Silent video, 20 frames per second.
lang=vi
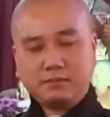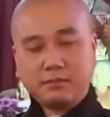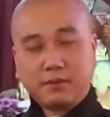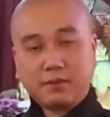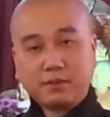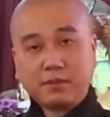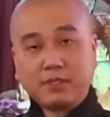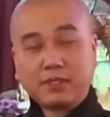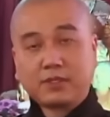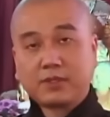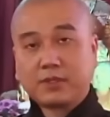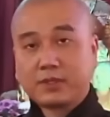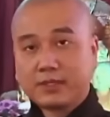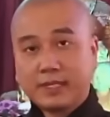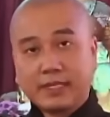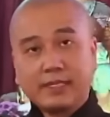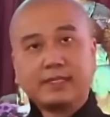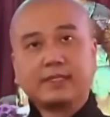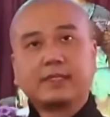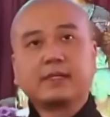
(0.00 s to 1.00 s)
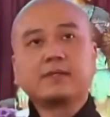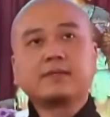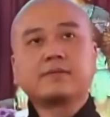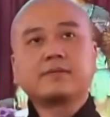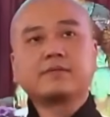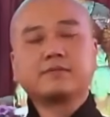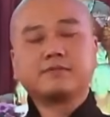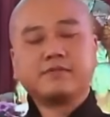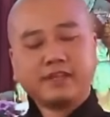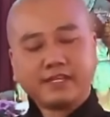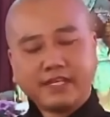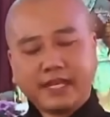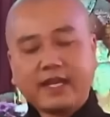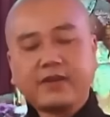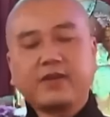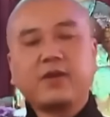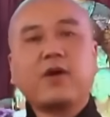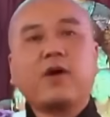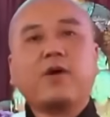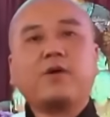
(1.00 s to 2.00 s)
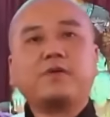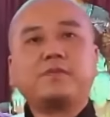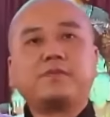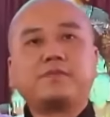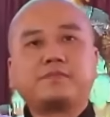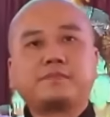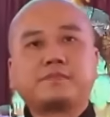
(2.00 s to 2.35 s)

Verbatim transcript: một người có tình thức và giác ngộ,